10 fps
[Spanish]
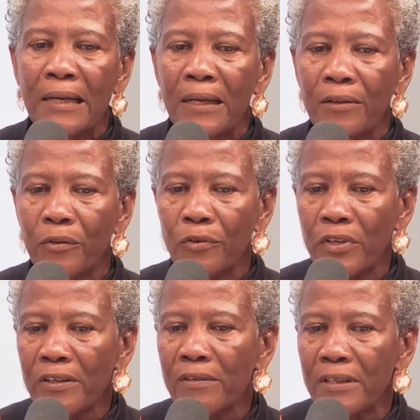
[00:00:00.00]

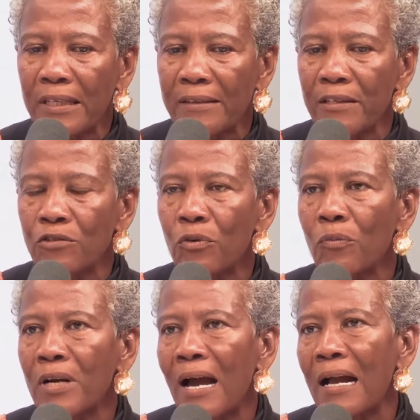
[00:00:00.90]
Entonces, ese es
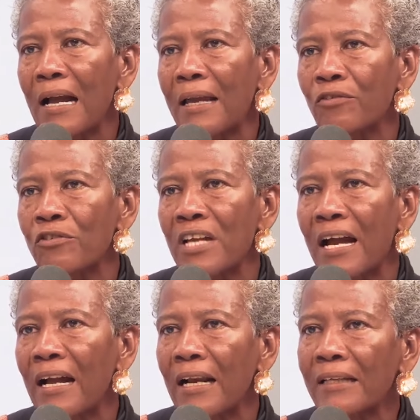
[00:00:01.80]
un eso se
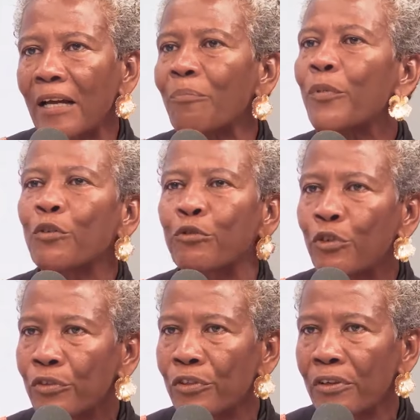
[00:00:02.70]
ancla tan
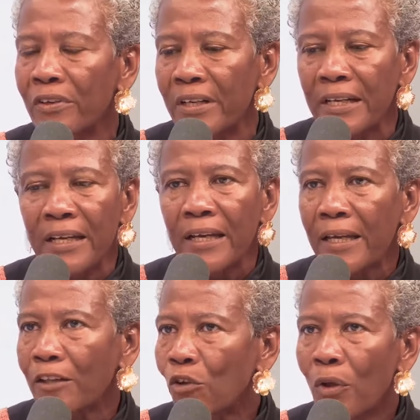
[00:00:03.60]
profundo
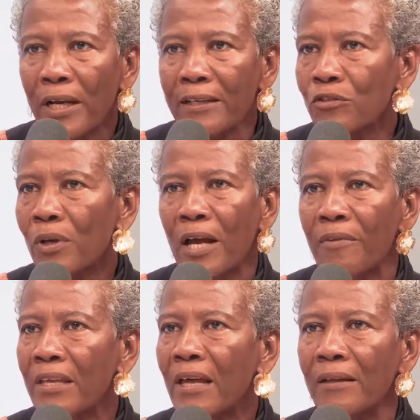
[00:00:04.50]
que todo el resto de la
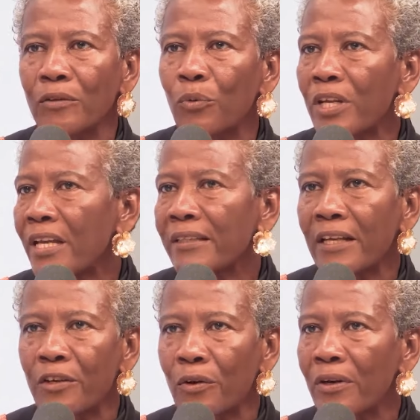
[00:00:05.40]
vida tu niña
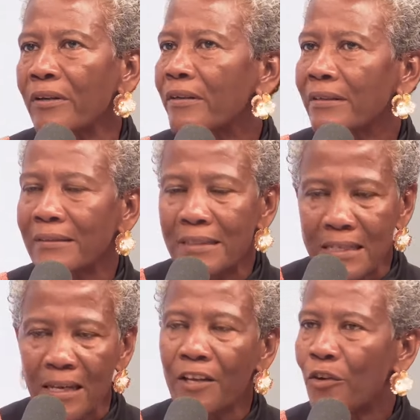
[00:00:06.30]
interior
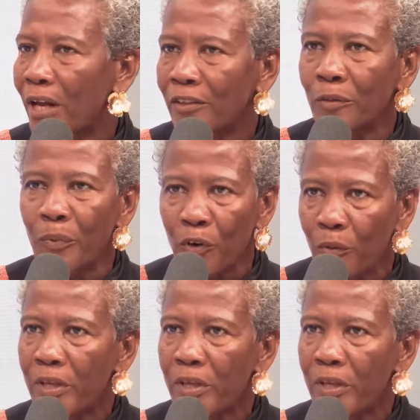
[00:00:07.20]
sigue llorando por lo